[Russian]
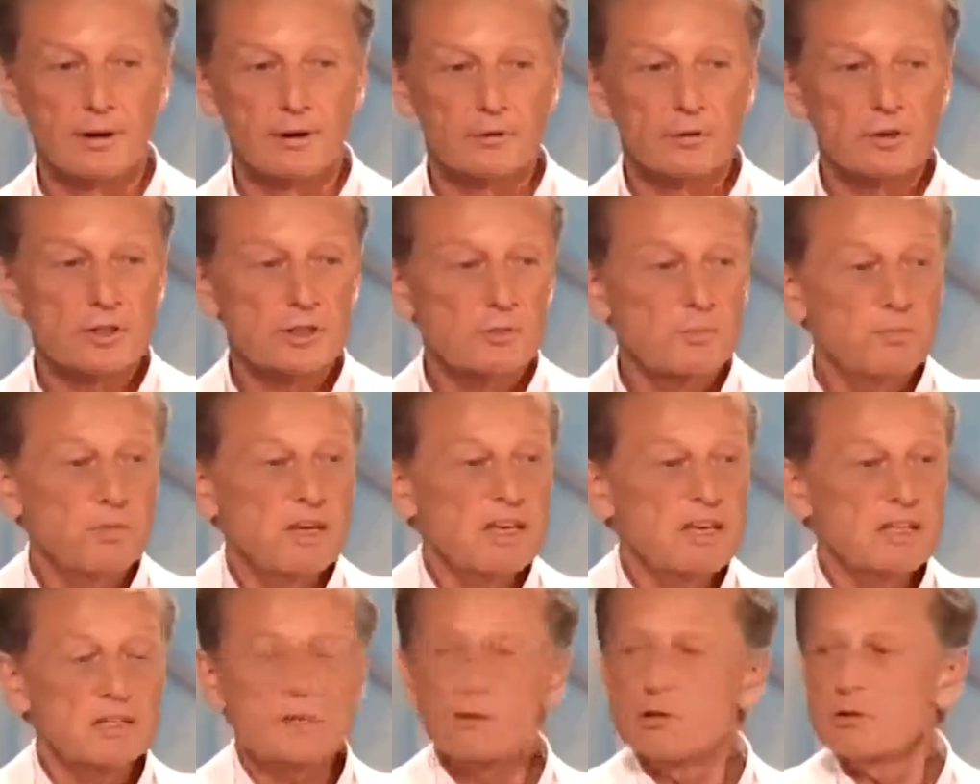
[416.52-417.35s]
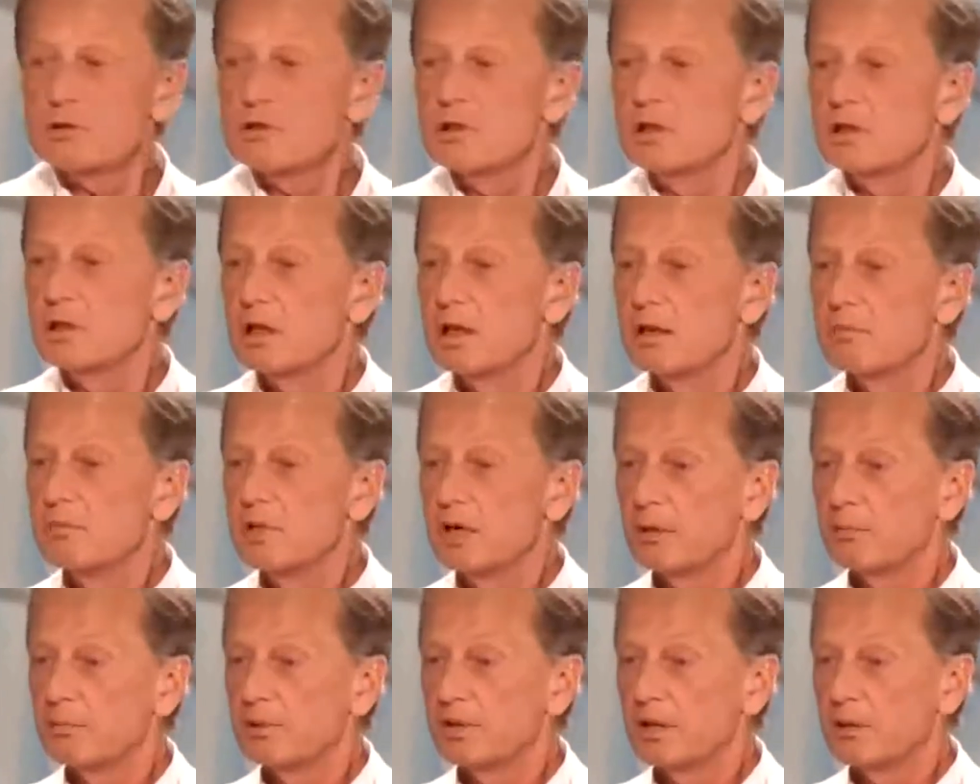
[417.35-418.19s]
То есть мы не созданы для
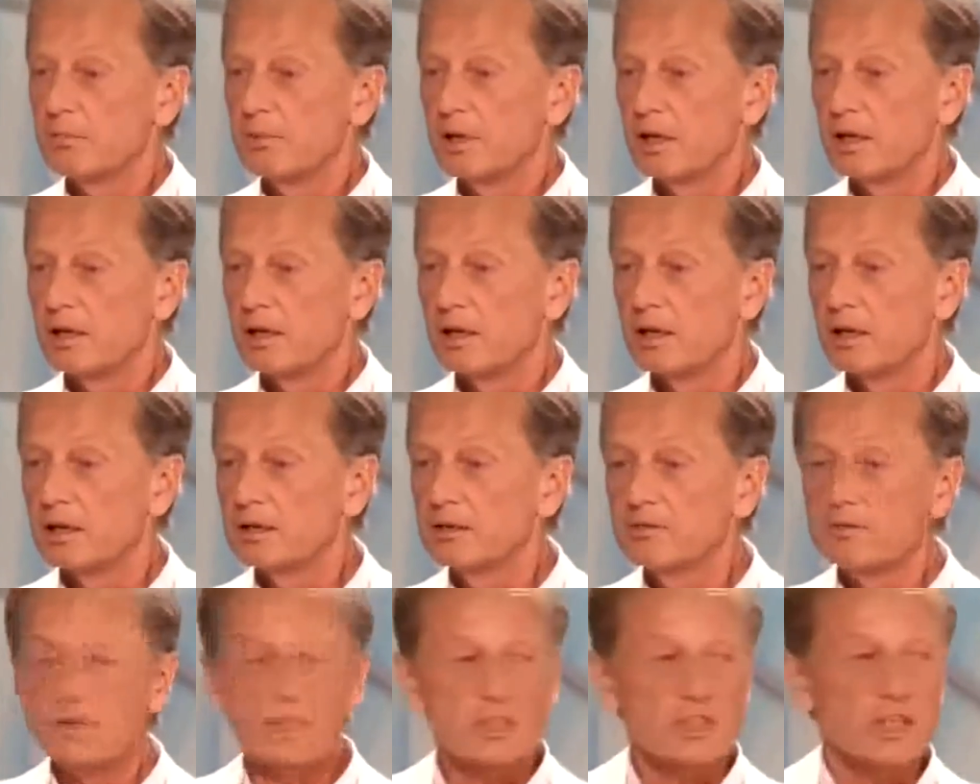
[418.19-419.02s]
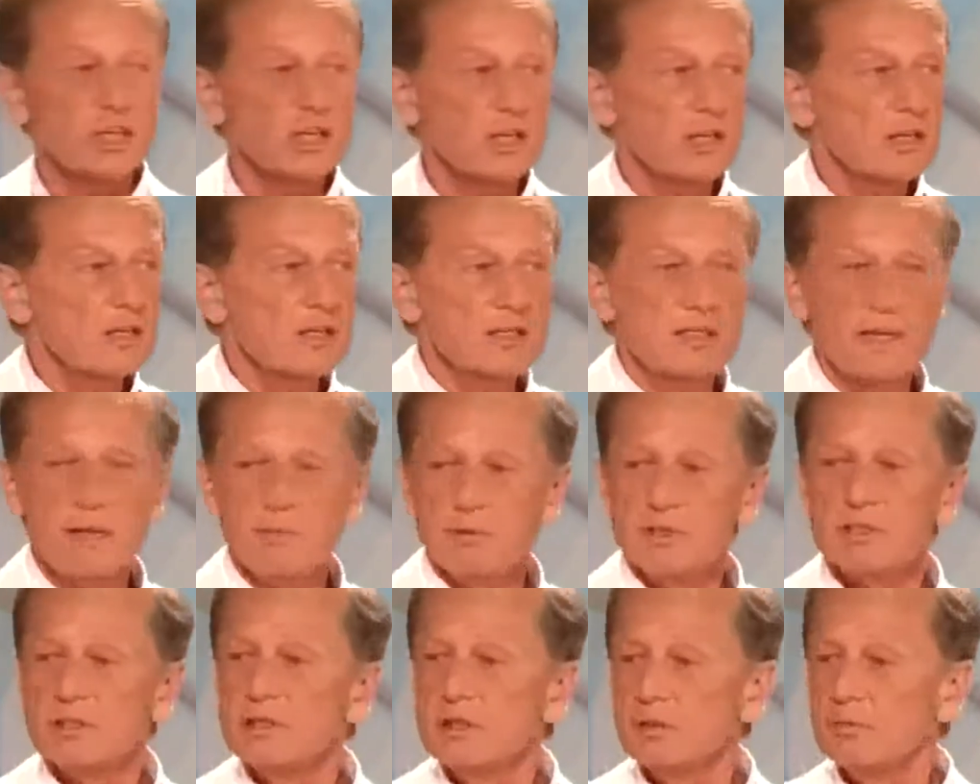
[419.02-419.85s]
мира потребления. Это выражение нельзя
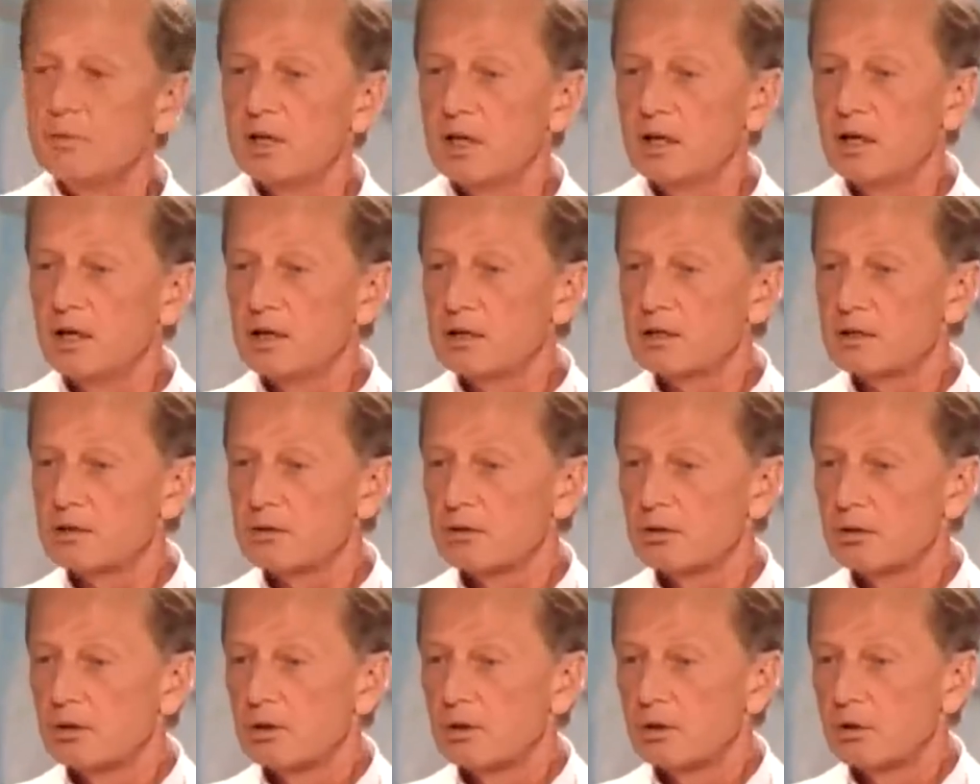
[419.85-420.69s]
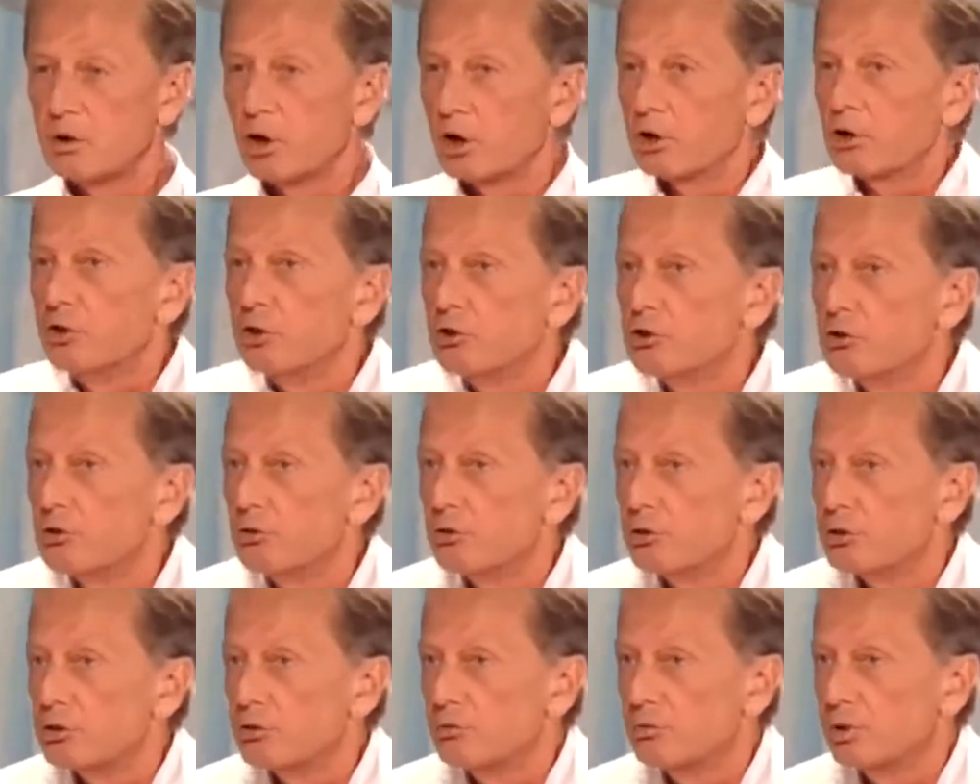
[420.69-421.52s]
объяснить американцу. Как
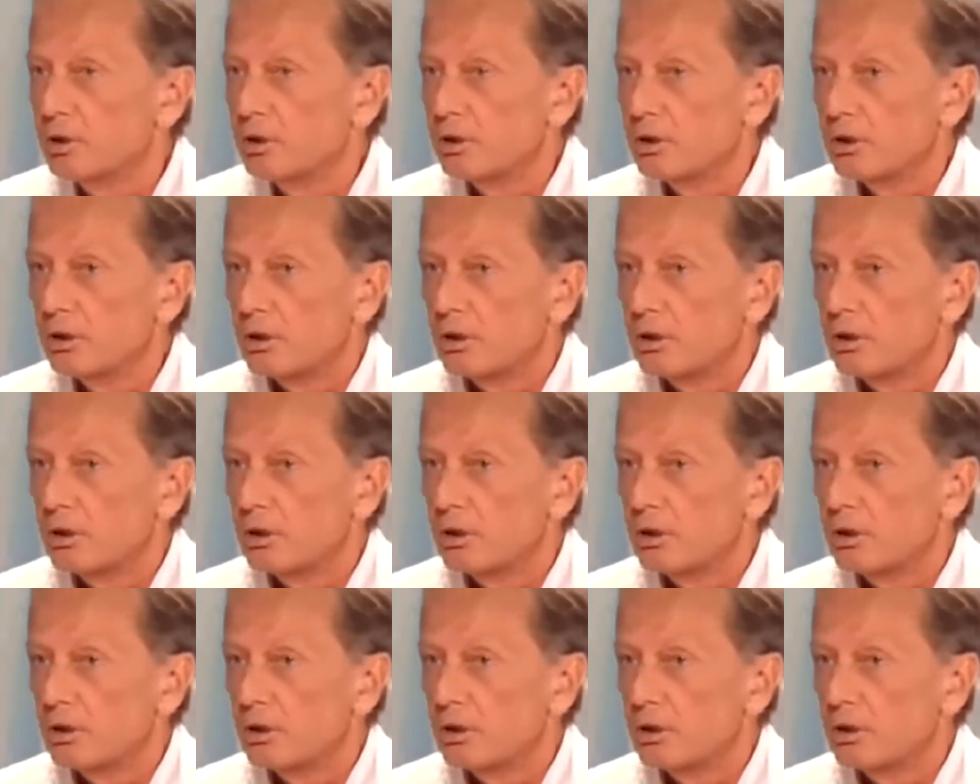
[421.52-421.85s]
ничего себе?